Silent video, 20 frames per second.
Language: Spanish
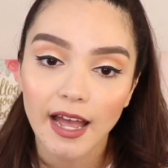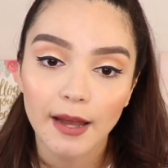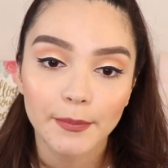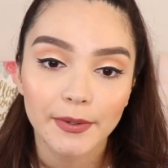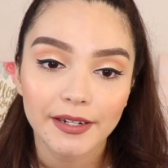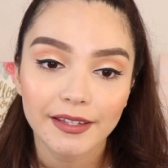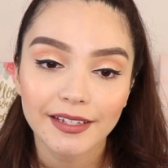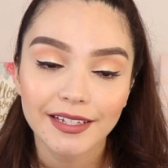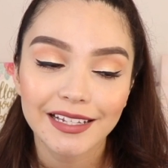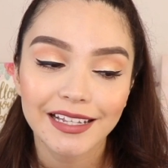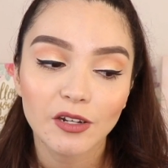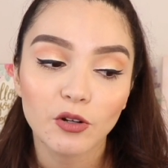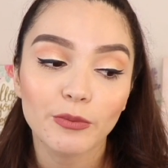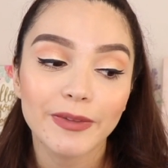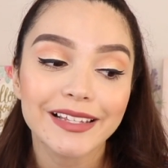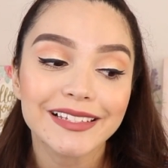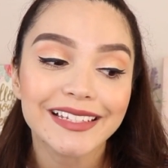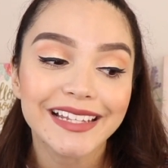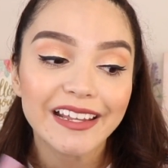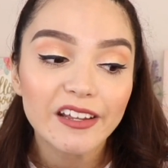Aparte de que no
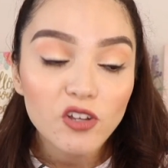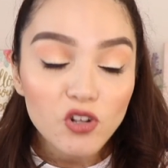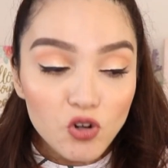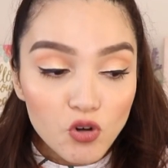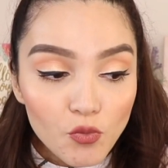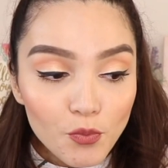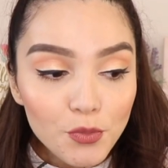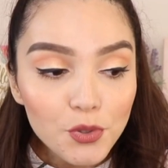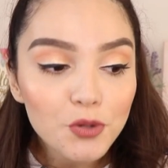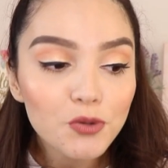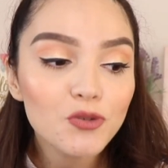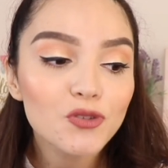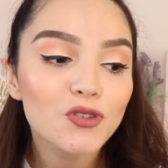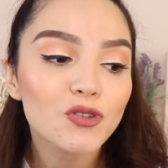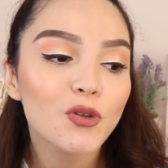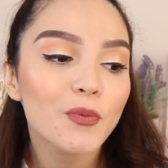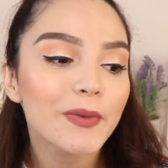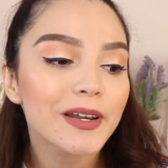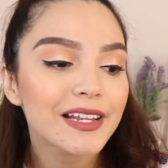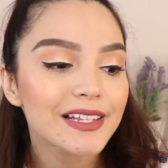me hace grumos,
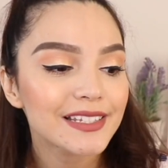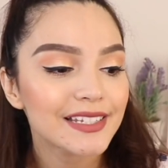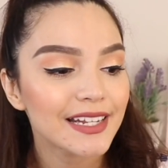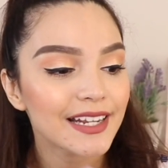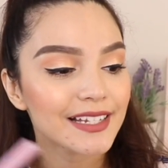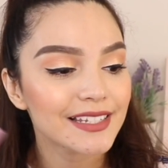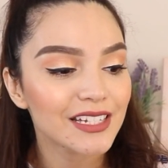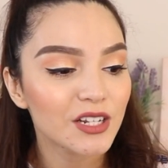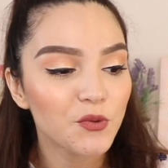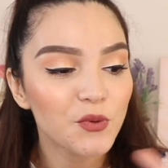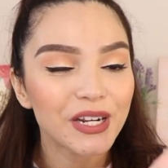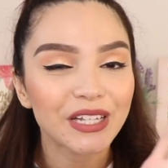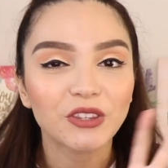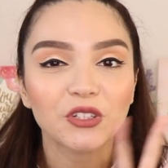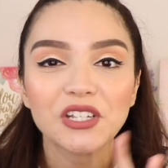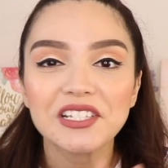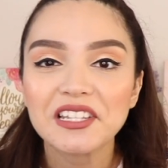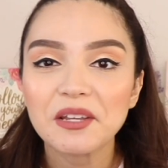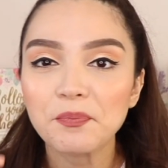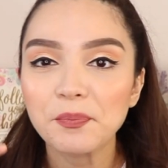no me las deja así como que
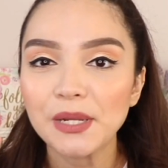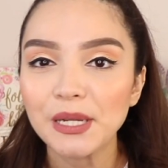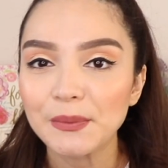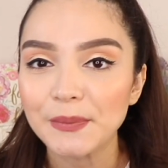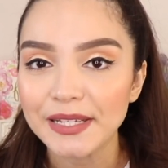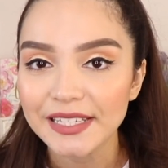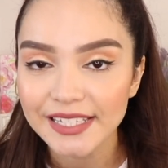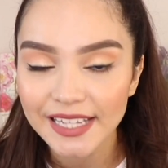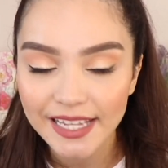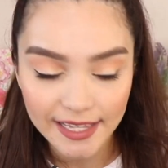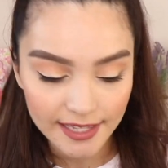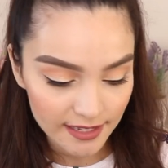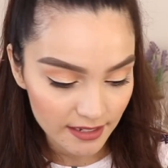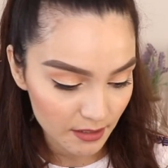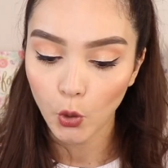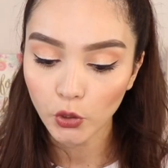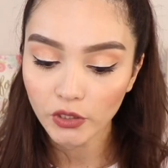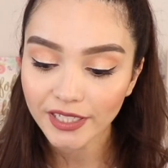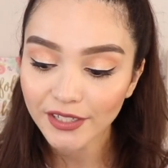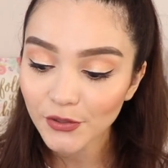todas
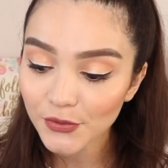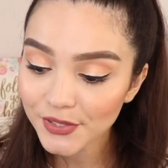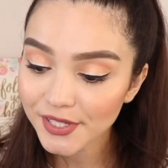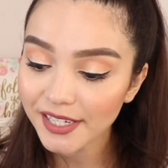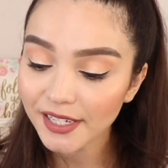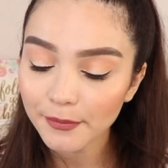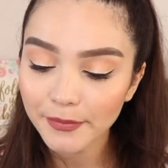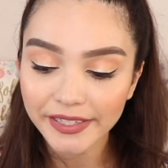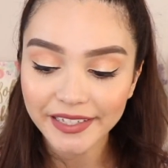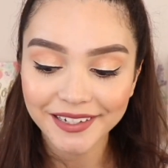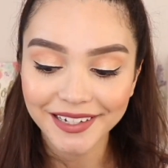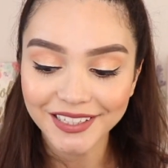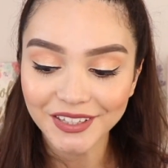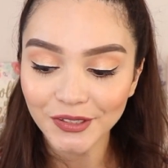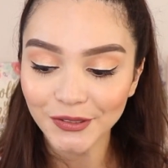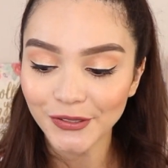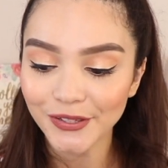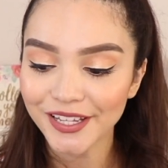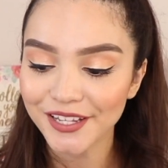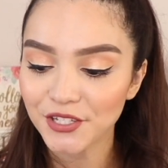apelmazadas. Otra cosa que me
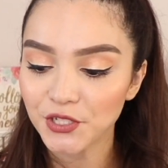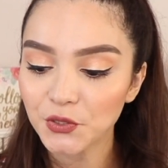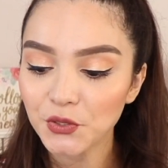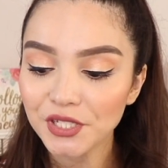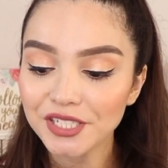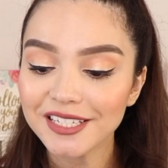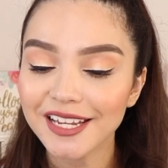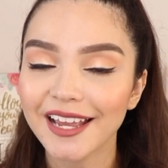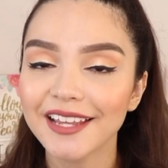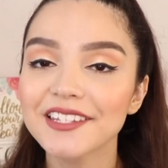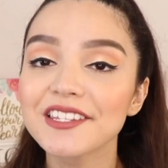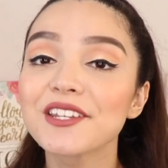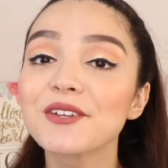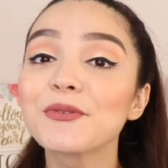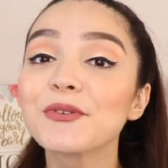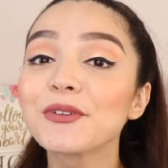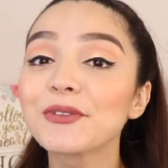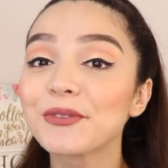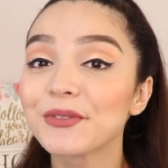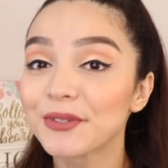encantó, de hecho ya
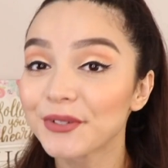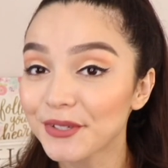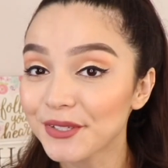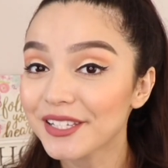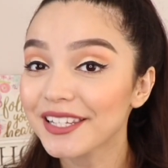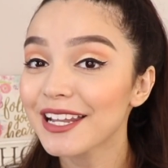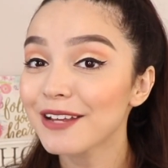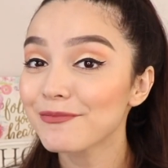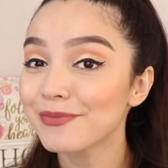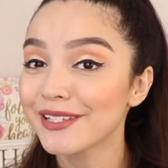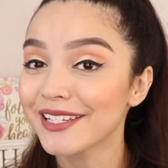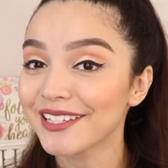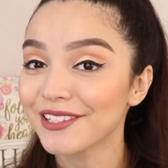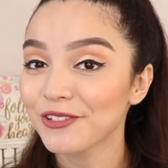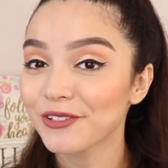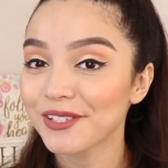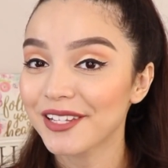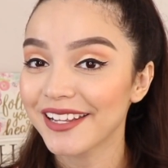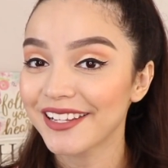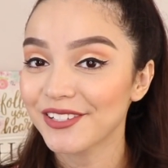llevo dos
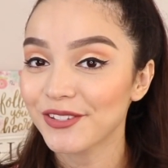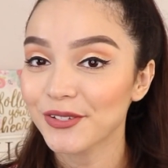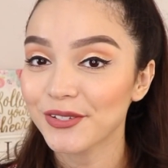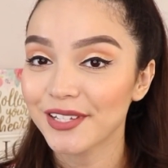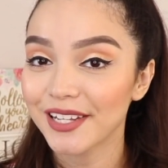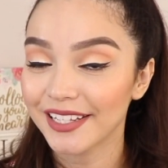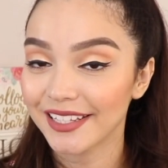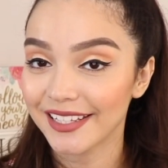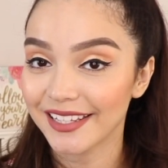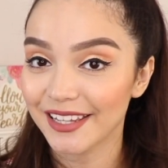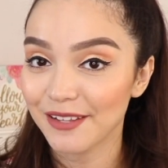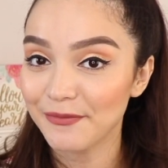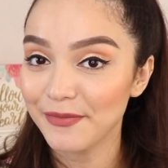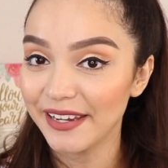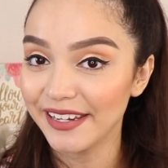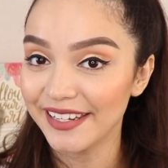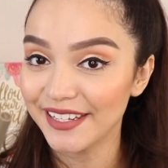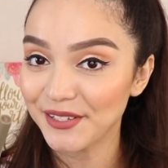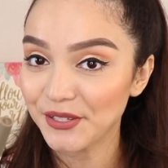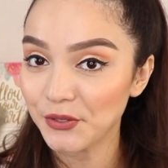lapicitos de estos de aquí de
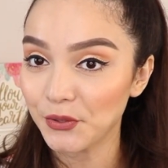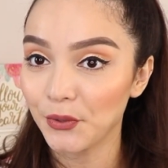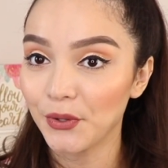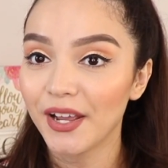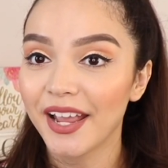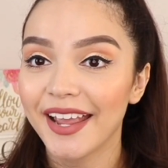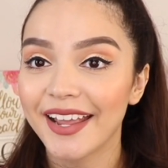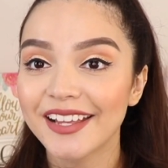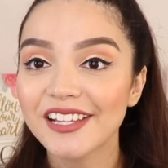Miniso.